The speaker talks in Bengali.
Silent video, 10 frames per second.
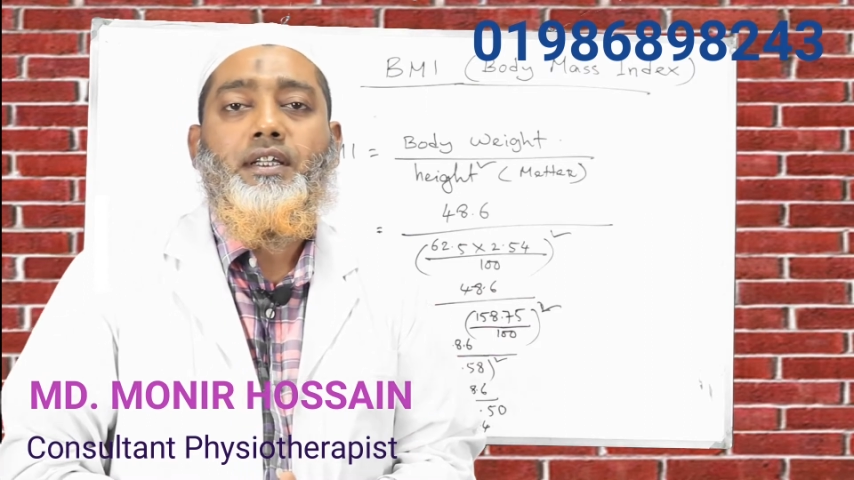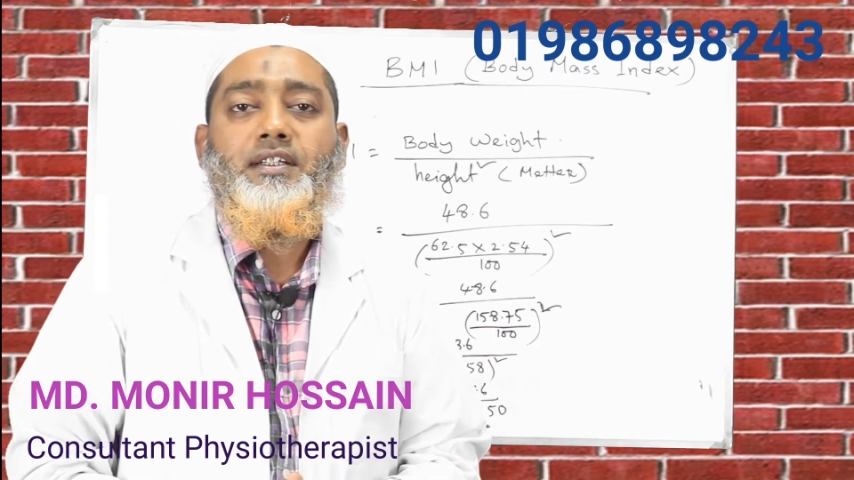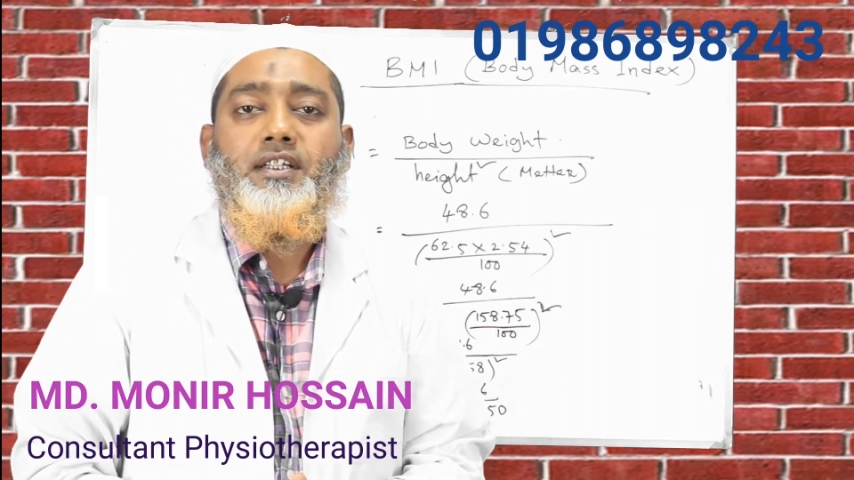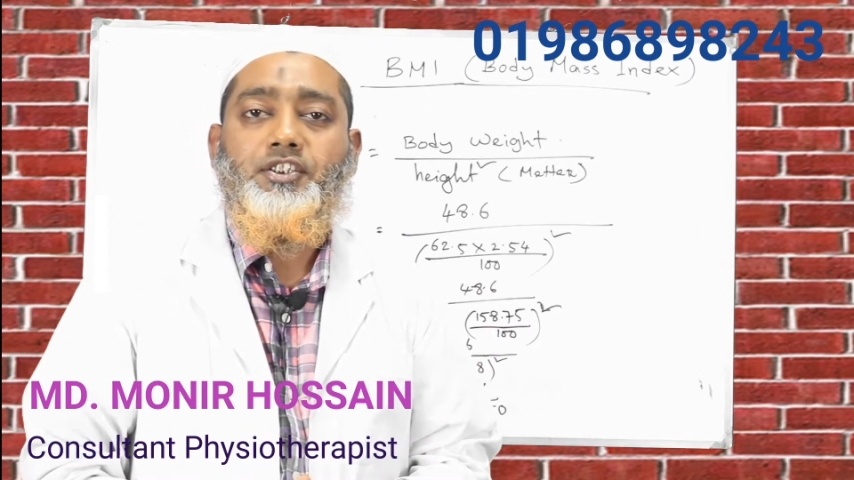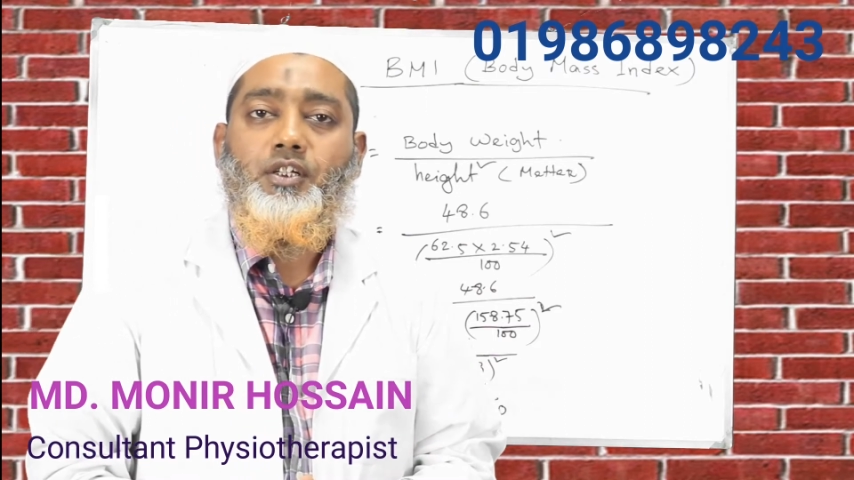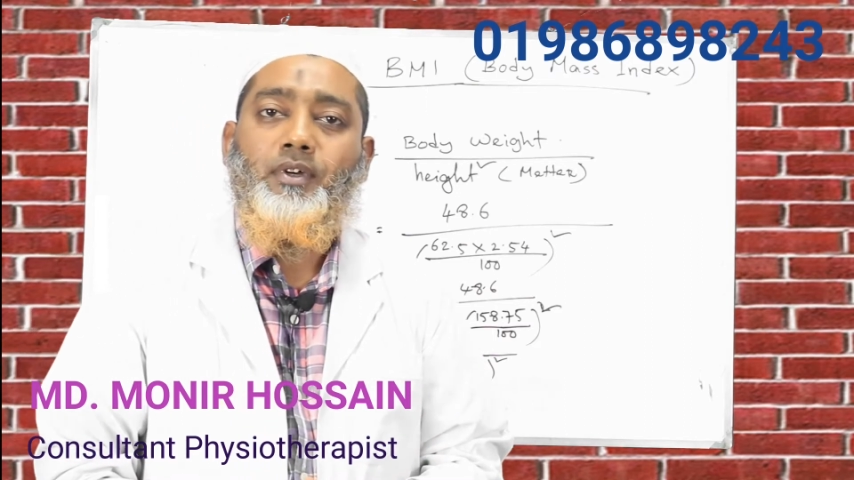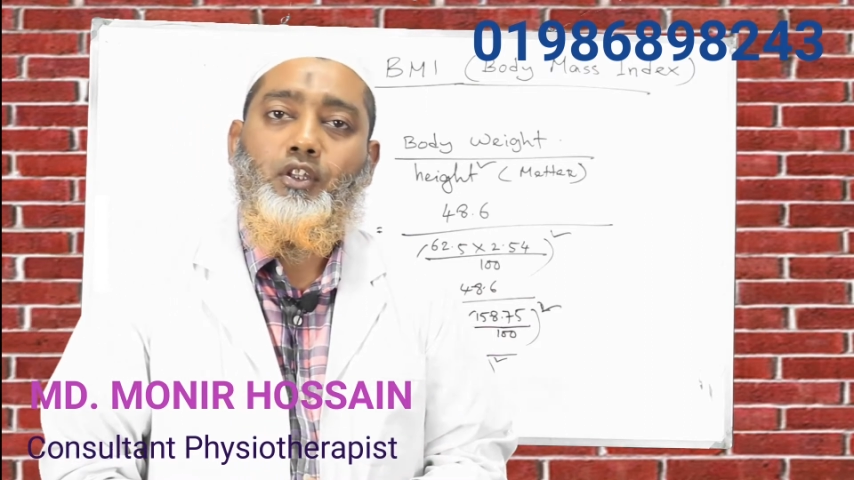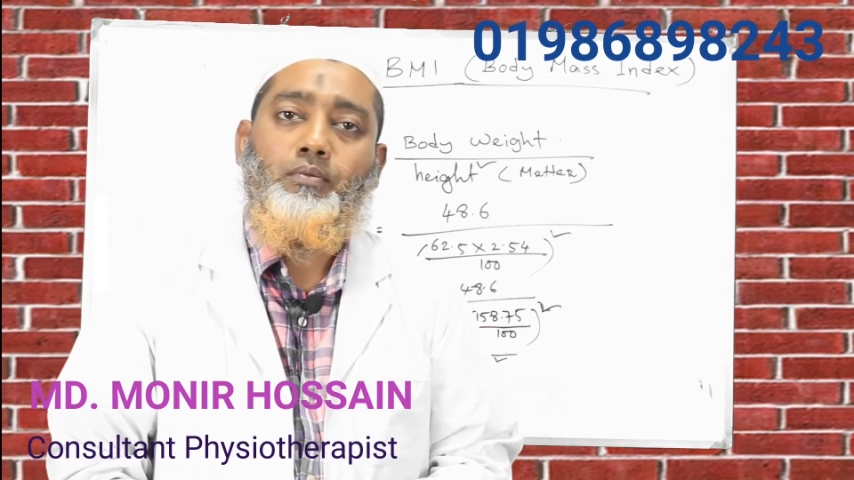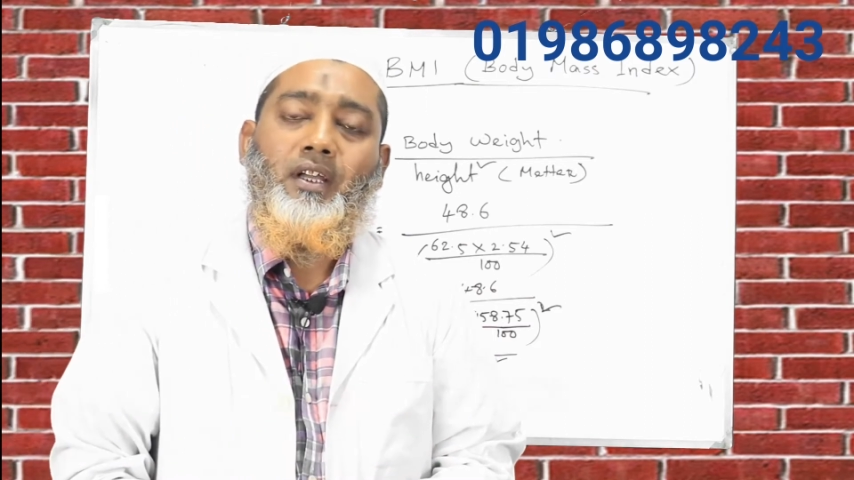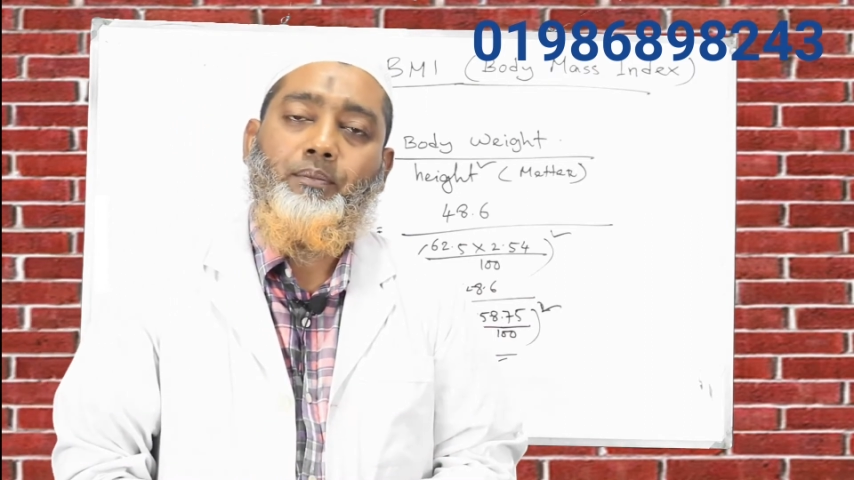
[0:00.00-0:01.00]
এই টেস্টের
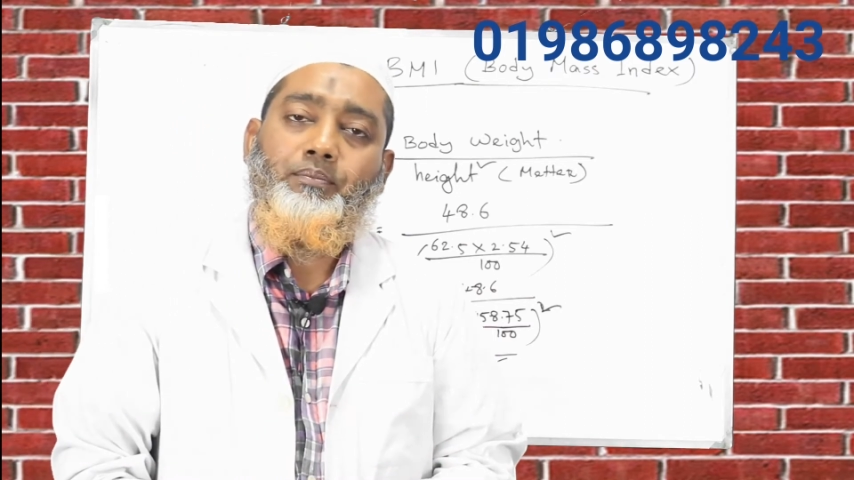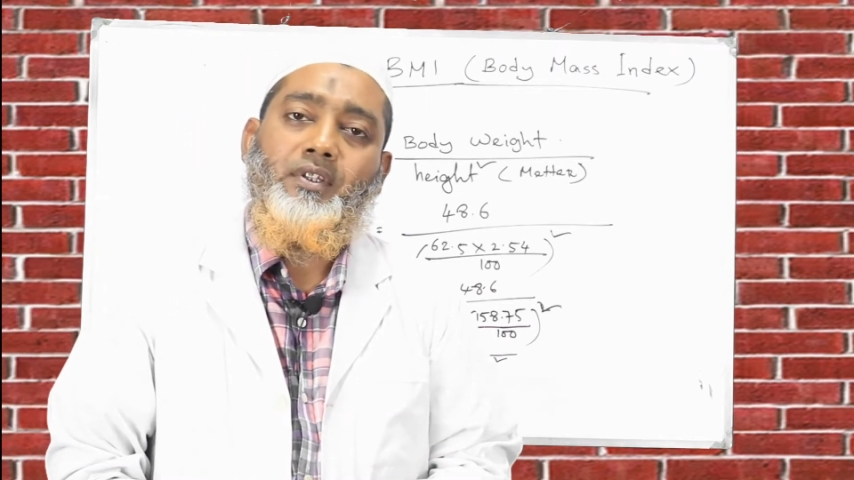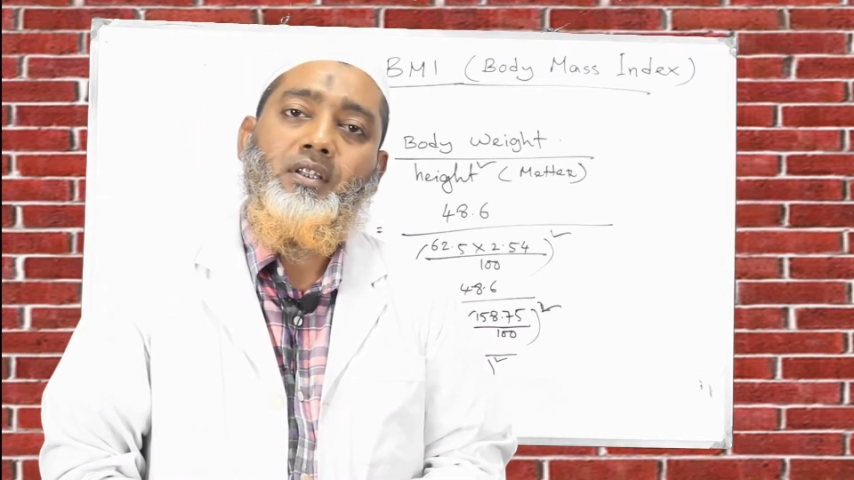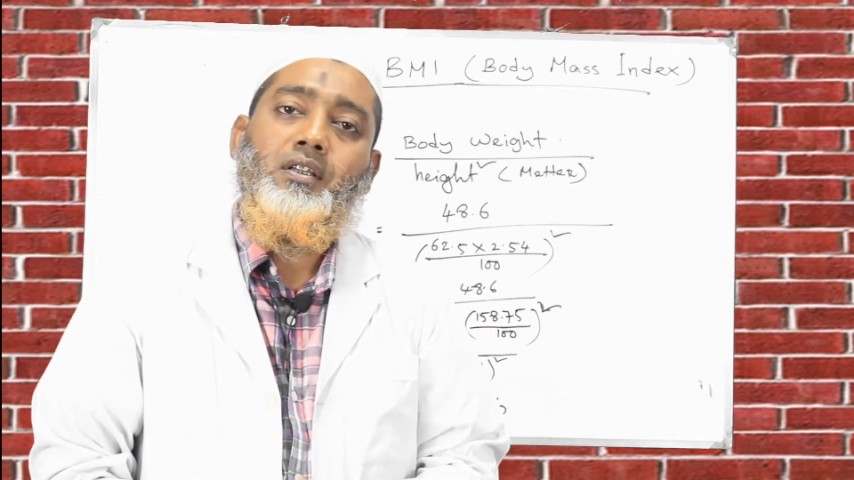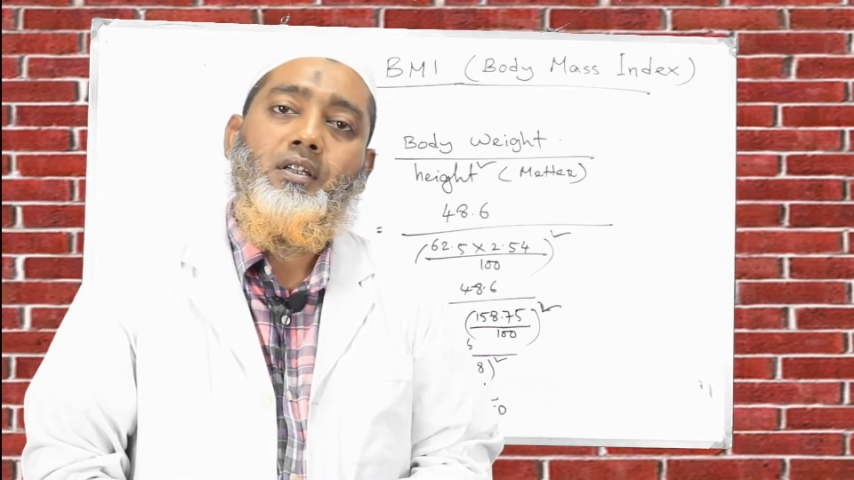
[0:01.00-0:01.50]
মাধ্যমে আপনি